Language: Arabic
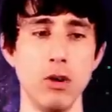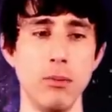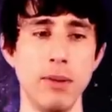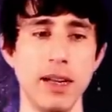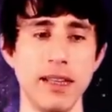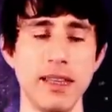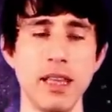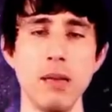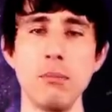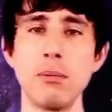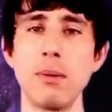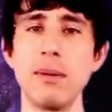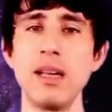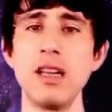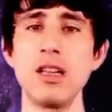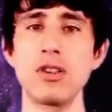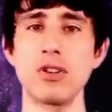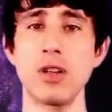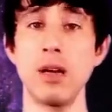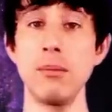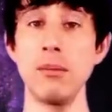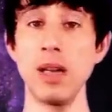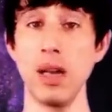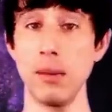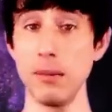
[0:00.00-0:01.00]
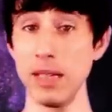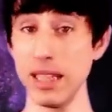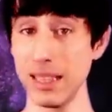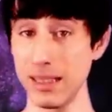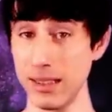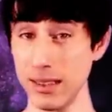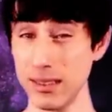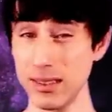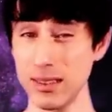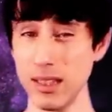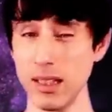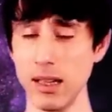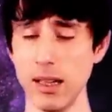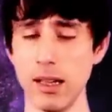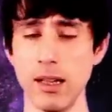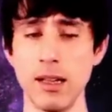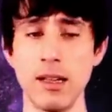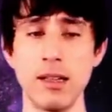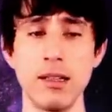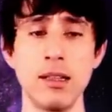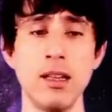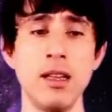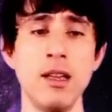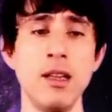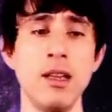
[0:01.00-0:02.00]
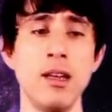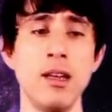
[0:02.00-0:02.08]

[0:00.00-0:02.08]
وبعدين ببلش اعمل عمليه استرخاء